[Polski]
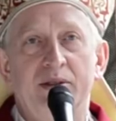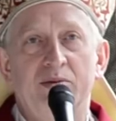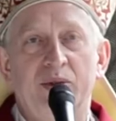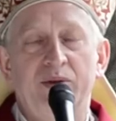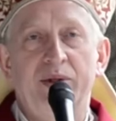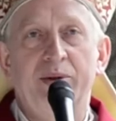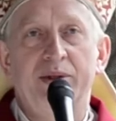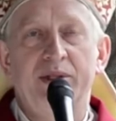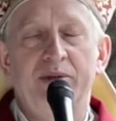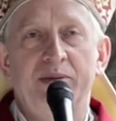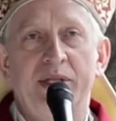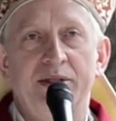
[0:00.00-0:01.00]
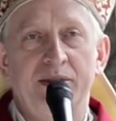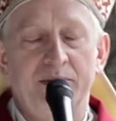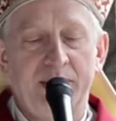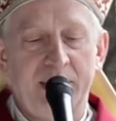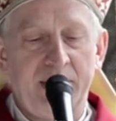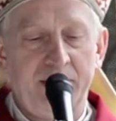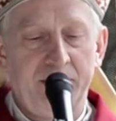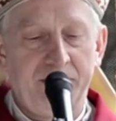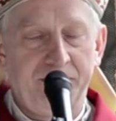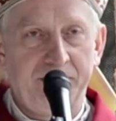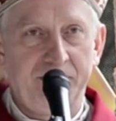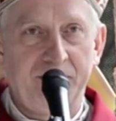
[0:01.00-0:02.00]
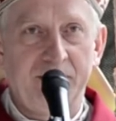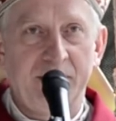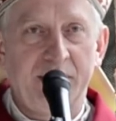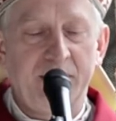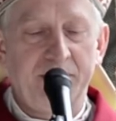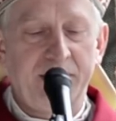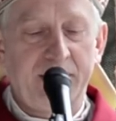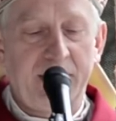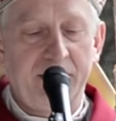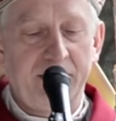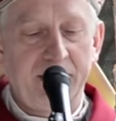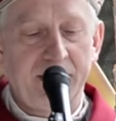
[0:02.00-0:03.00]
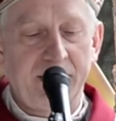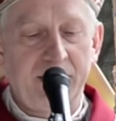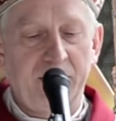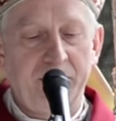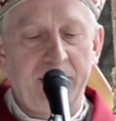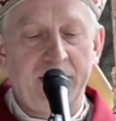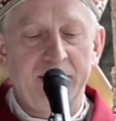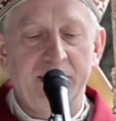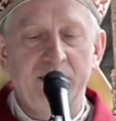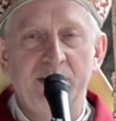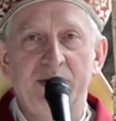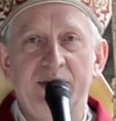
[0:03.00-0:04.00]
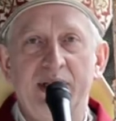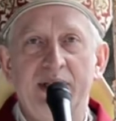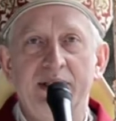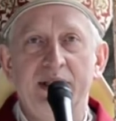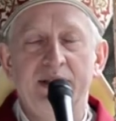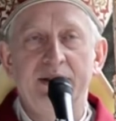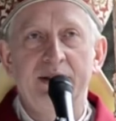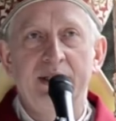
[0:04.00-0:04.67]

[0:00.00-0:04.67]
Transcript: Mówił o tym naszym celu ziemskiego naszego pielgrzymowania.